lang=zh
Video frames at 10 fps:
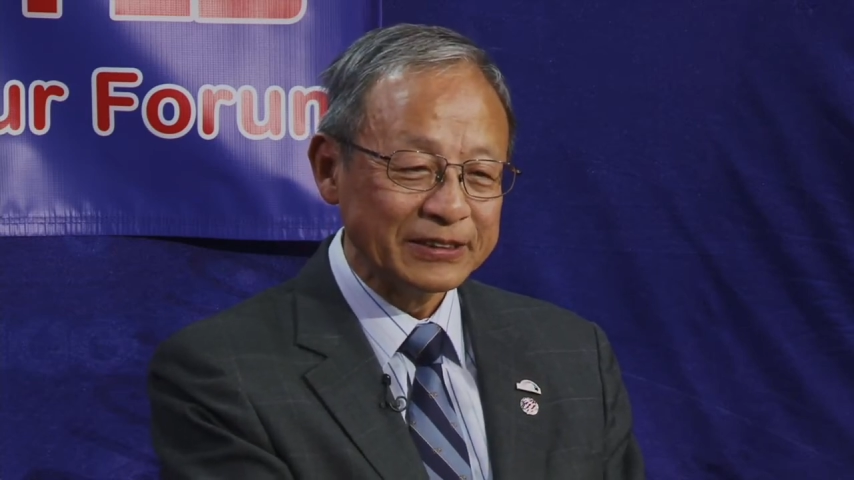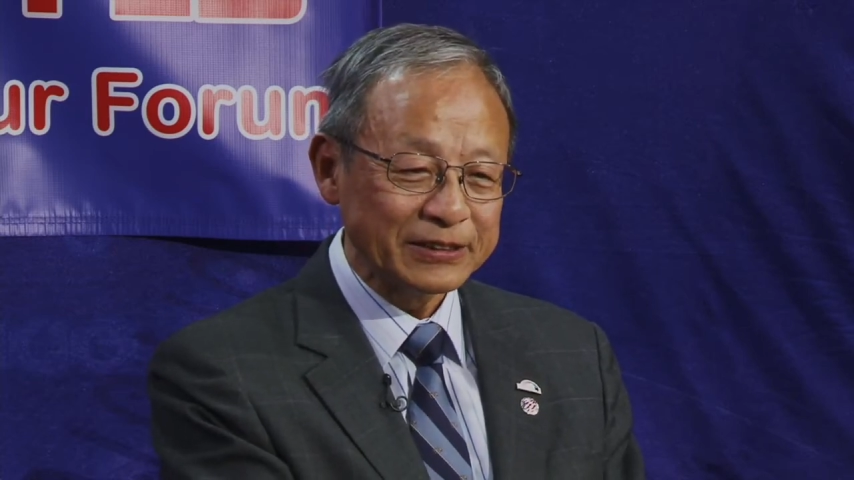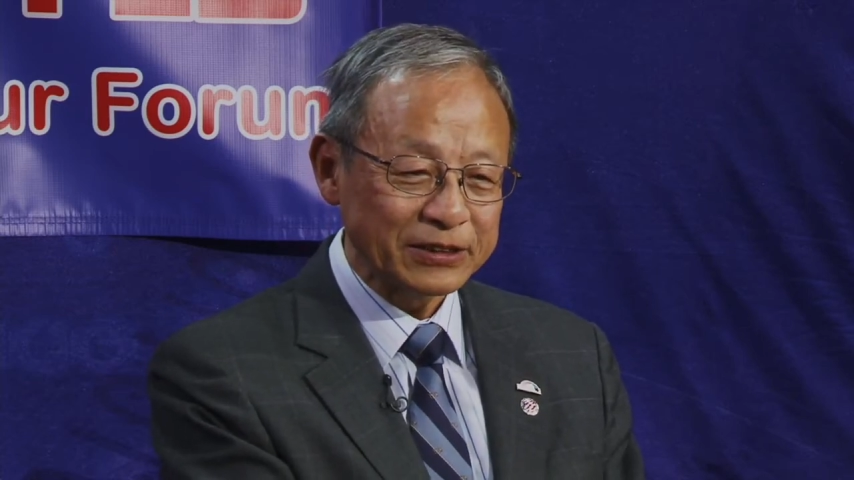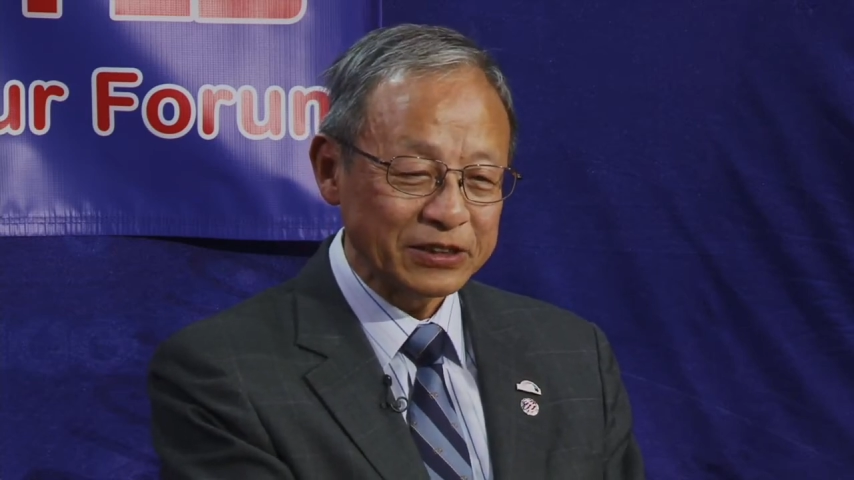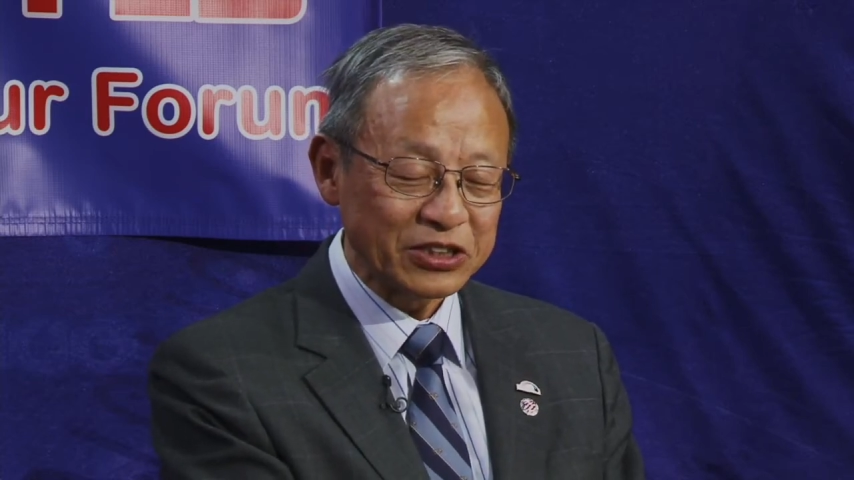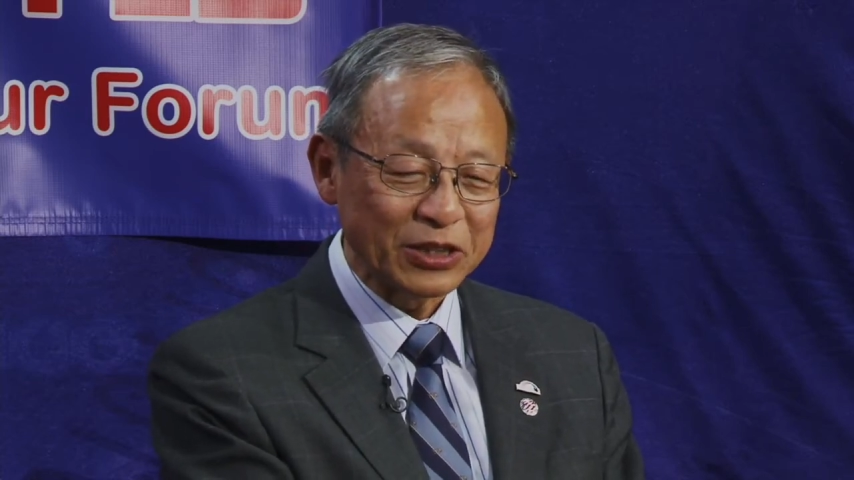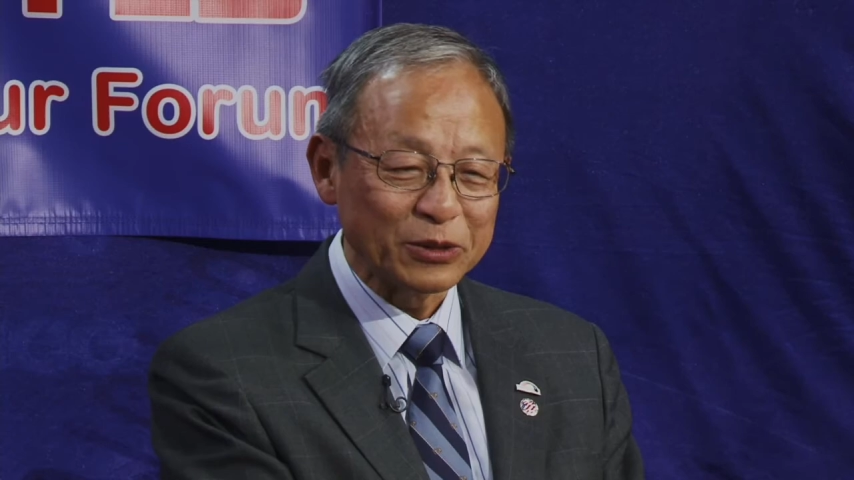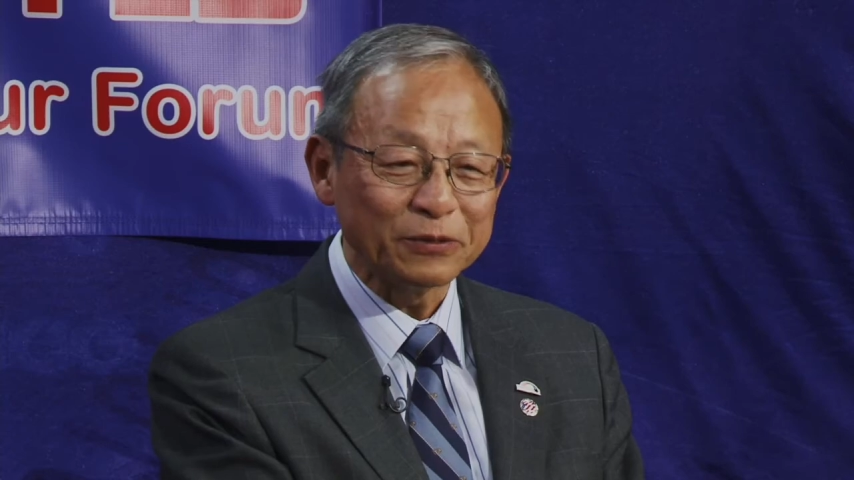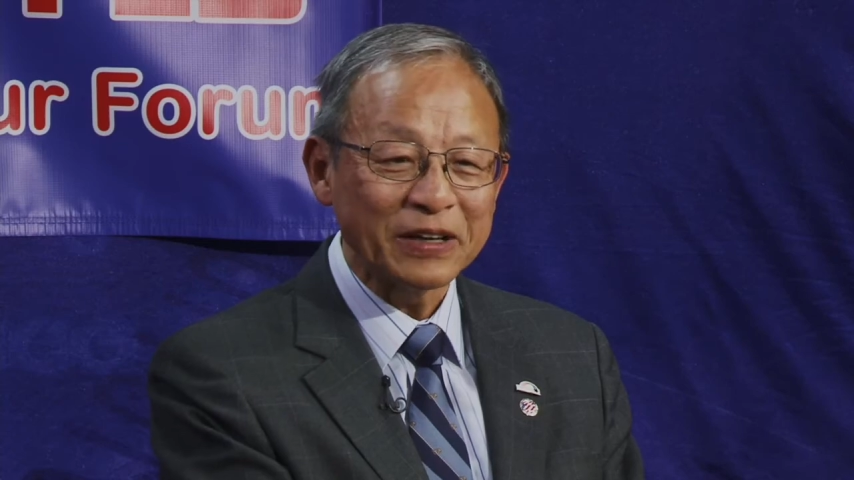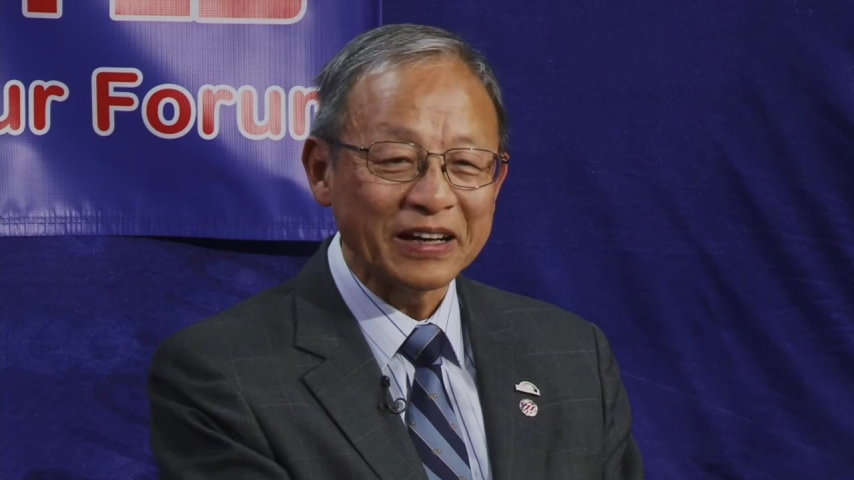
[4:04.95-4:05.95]
这个解
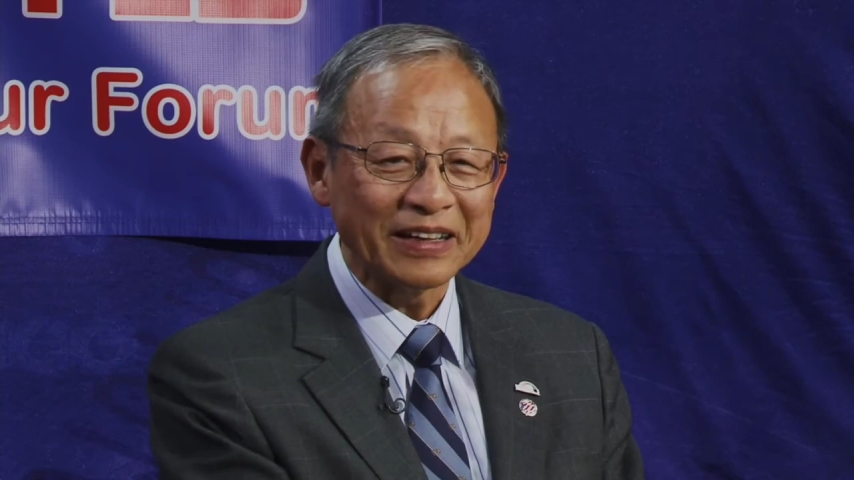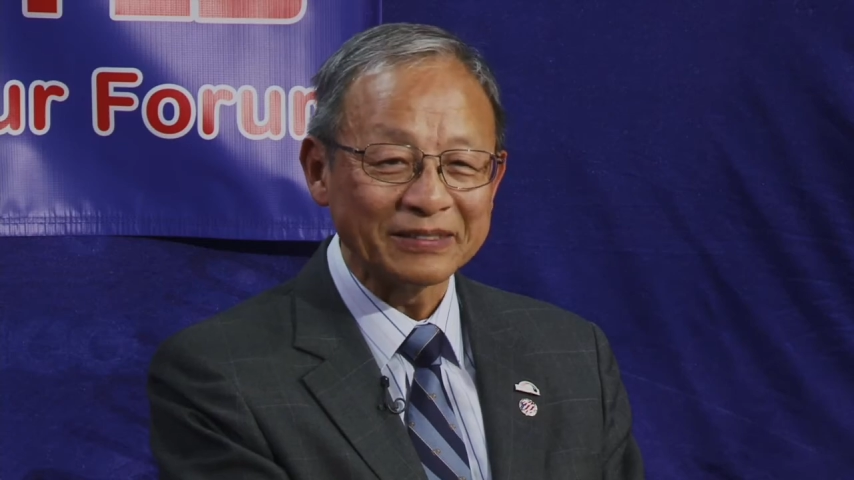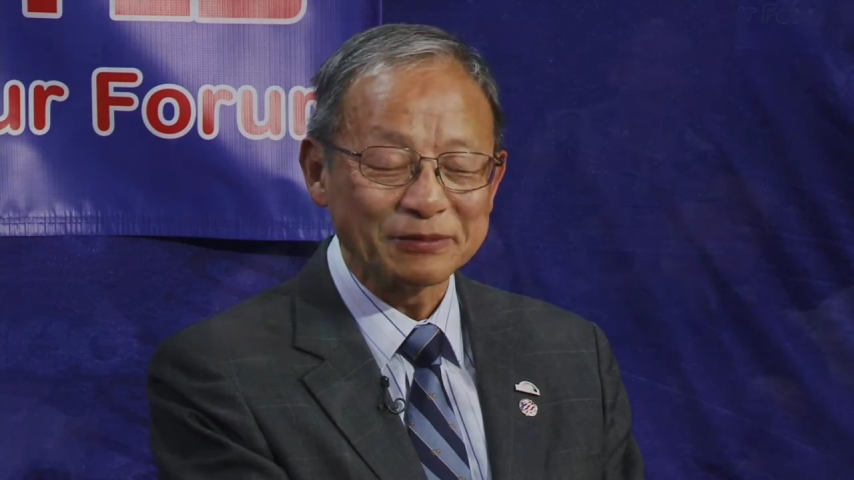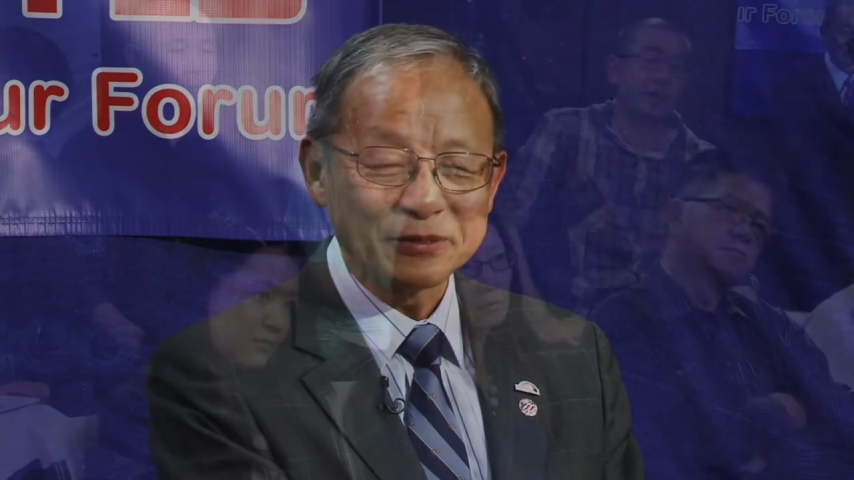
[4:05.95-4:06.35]
决方案